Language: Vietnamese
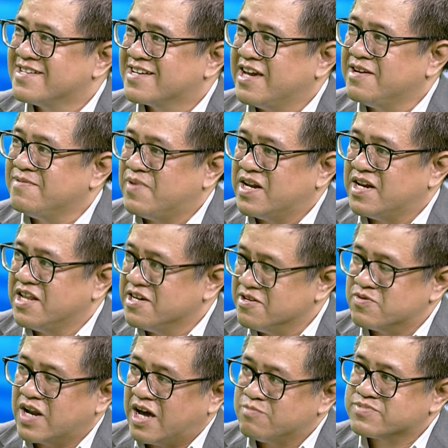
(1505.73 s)
khi mà liệu
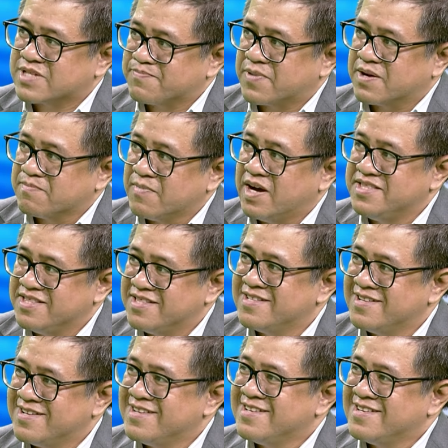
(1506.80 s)
là ông Tập Cận Bình
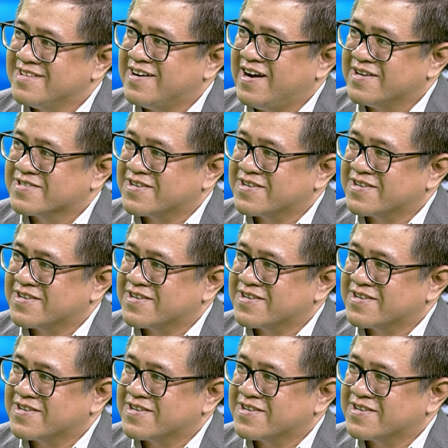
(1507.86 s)
uh,